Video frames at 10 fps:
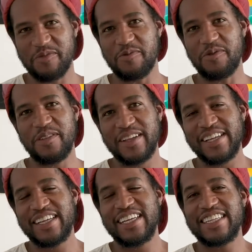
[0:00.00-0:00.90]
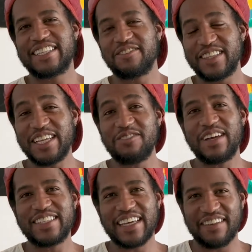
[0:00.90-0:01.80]
boa. Então, tanto
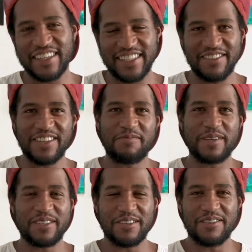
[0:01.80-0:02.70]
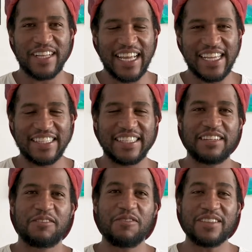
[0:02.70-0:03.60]
essa gravação do pessoal da
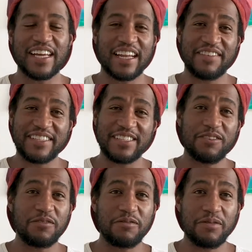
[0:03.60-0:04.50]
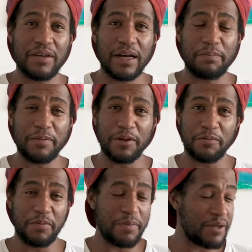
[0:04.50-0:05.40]
orquestra, quanto a gravação, a primeiro
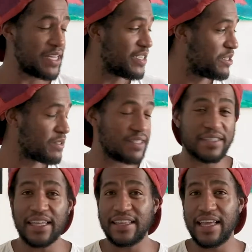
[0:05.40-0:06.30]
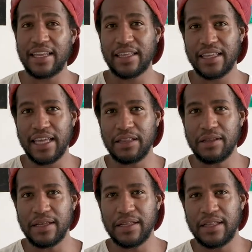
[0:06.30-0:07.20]
primeiro registro que se tem dela, que é
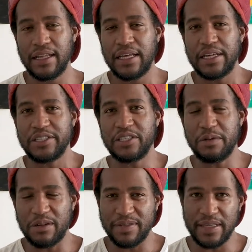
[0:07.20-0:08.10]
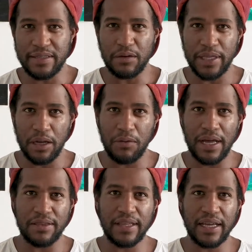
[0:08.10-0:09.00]
da de
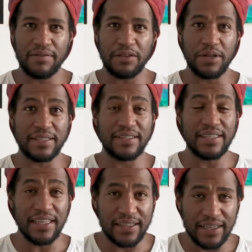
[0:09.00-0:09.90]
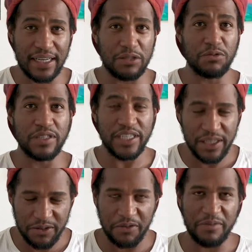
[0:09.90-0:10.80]
1954, da gravadora Sinter, né, do
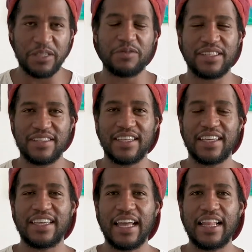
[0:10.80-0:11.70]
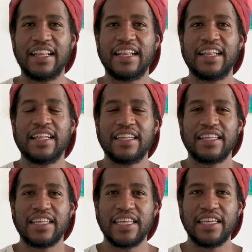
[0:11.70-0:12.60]
disco mesmo assim que é,
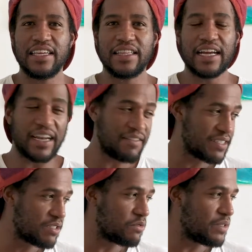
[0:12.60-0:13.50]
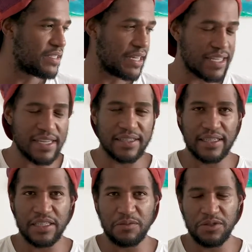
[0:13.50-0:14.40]
e da gravação do Isaías, que
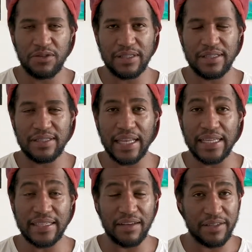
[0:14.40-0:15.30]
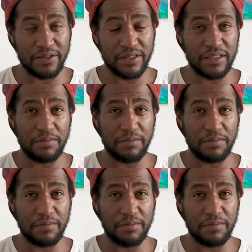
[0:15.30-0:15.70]
a gente mostrou essas três gravações na